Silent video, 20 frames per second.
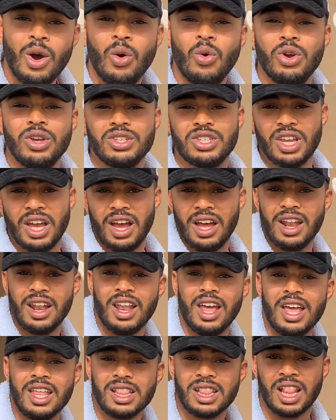وان شاء
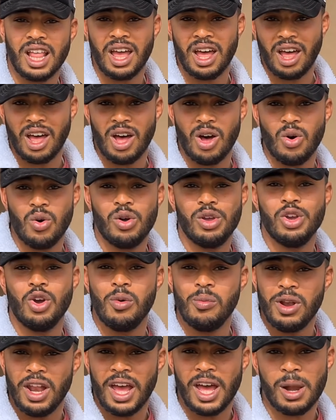الله نتلاقاو
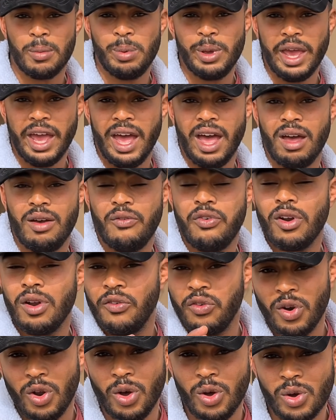يوم الاربعاء في
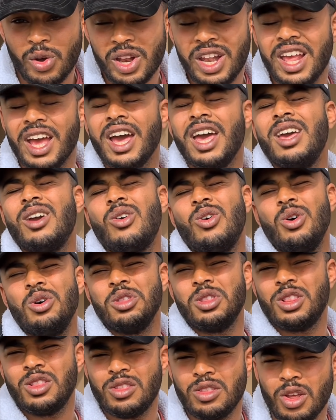الفلوق اللي
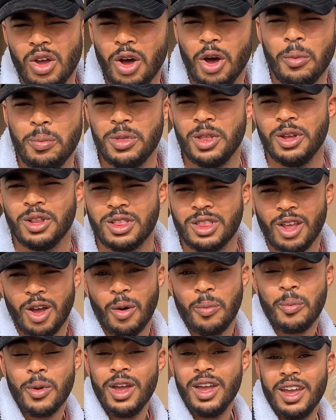غيكون طوب دو
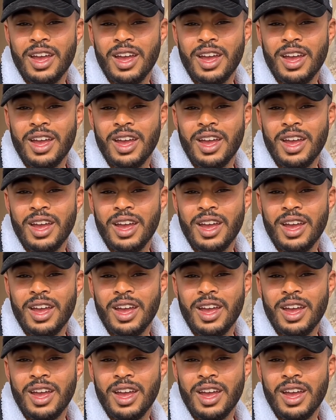طوب